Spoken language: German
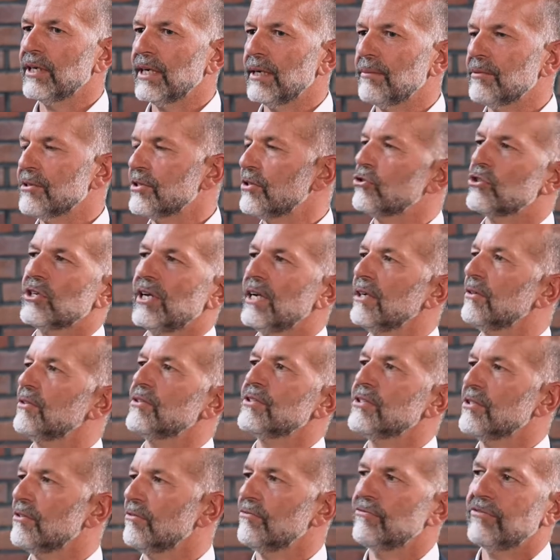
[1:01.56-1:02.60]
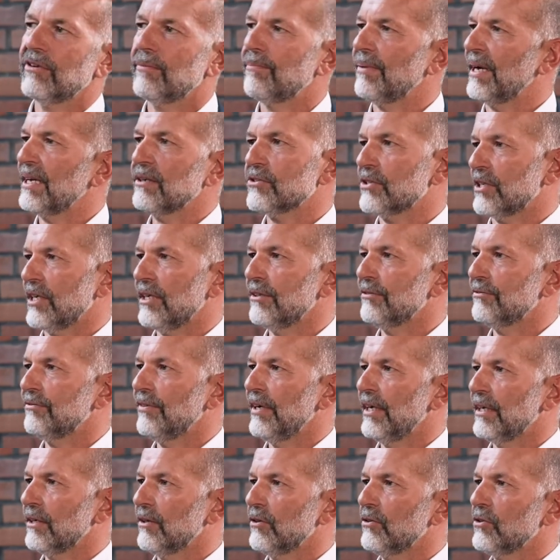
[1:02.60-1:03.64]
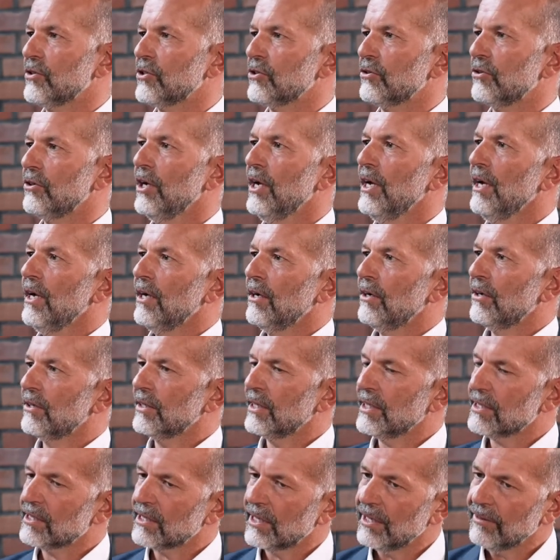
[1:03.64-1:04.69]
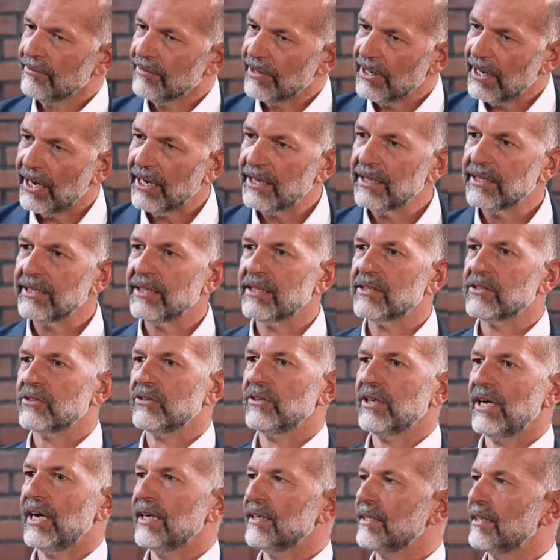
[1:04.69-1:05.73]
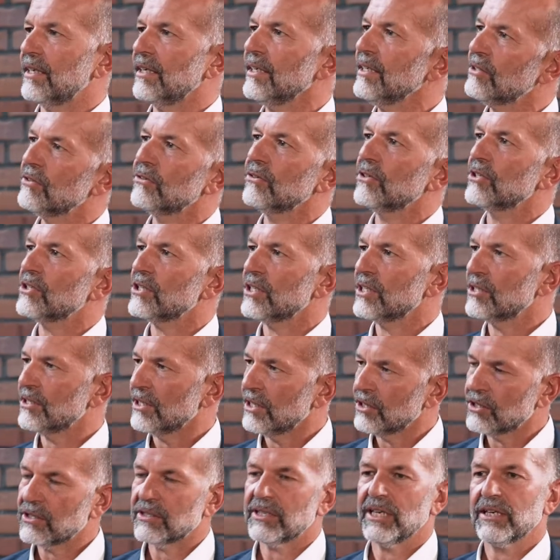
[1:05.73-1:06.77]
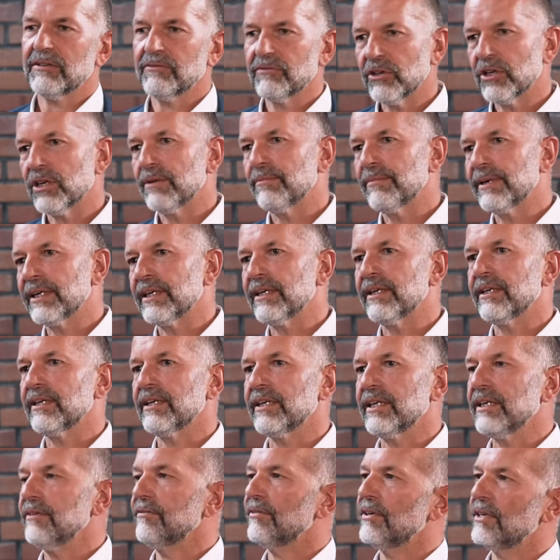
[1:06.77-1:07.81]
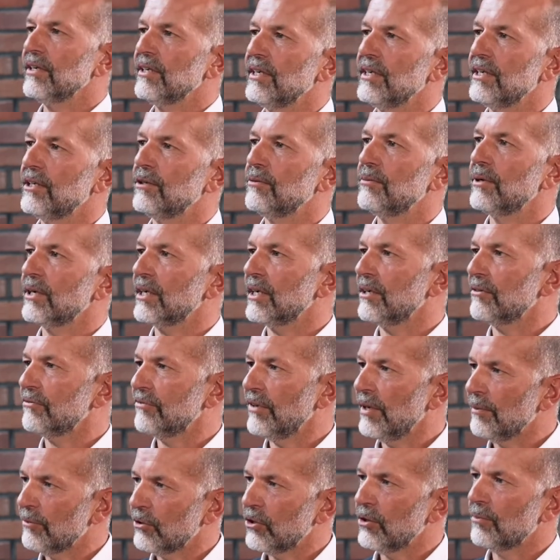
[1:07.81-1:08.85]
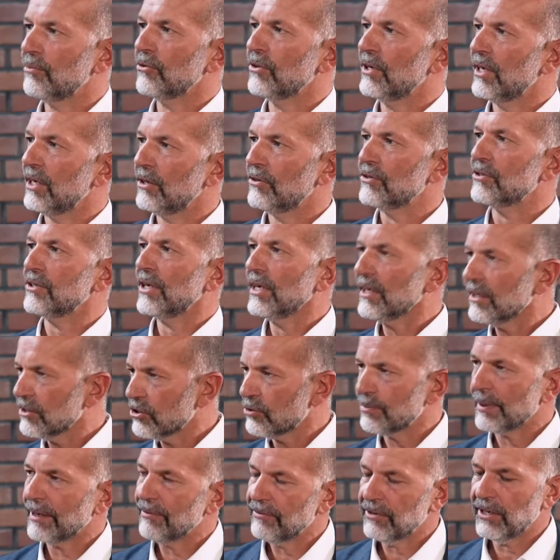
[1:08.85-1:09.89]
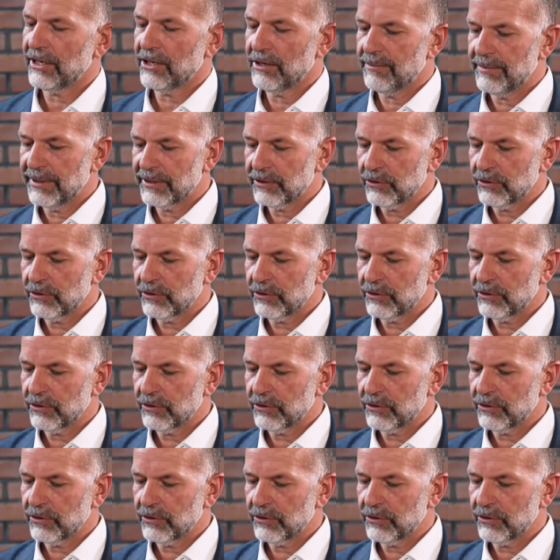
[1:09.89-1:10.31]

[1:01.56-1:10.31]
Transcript: kam das so stark aus den Verbrennungskraftwerken und so. Und jetzt gehen wir ja eigentlich in so eine andere Richtung. Das heißt, jetzt denken wir ja bei der Energiewende ja über Kraft-Wärme-Kopplung nach und so das Sprechen wir gleich nochmal